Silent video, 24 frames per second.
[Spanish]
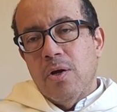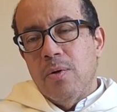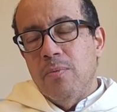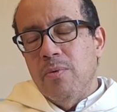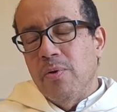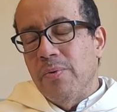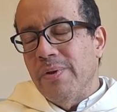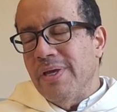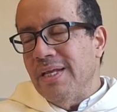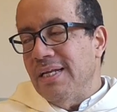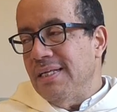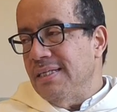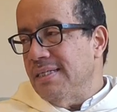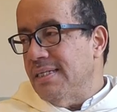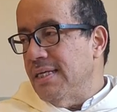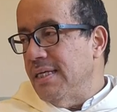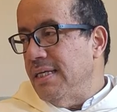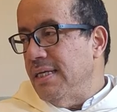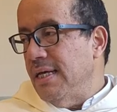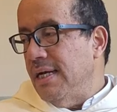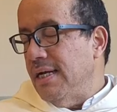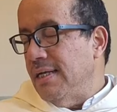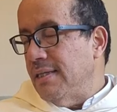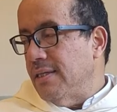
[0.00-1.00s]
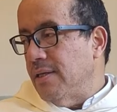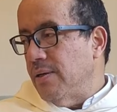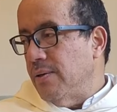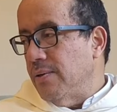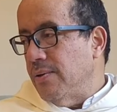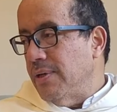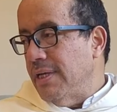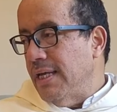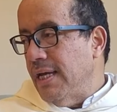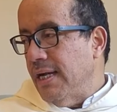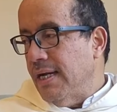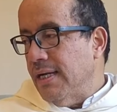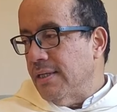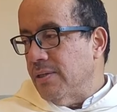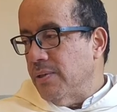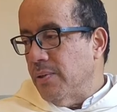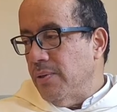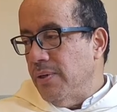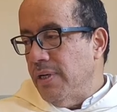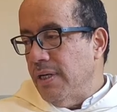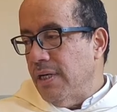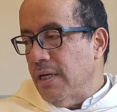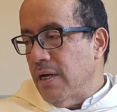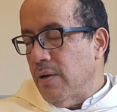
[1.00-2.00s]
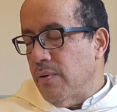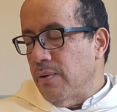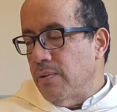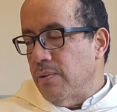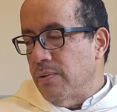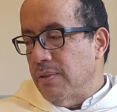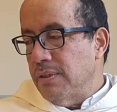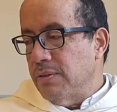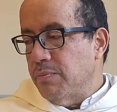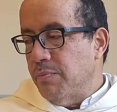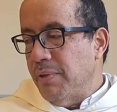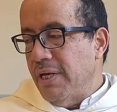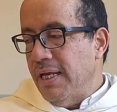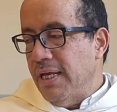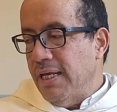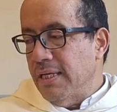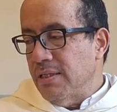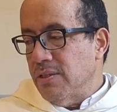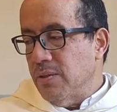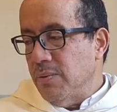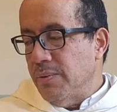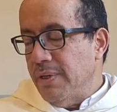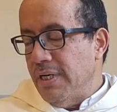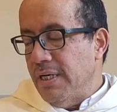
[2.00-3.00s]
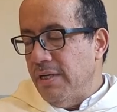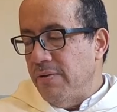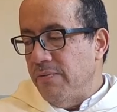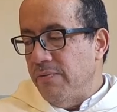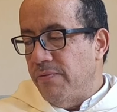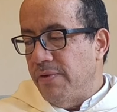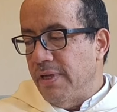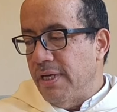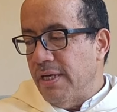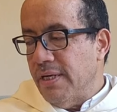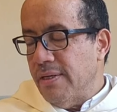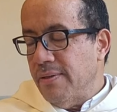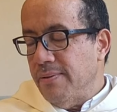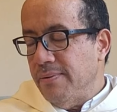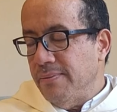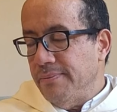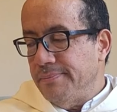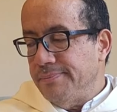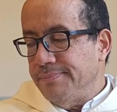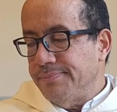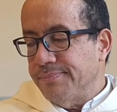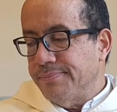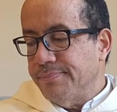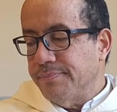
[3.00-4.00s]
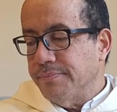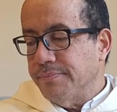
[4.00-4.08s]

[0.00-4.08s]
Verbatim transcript: Como bien enseña la teología católica cuando explica sobre el infierno,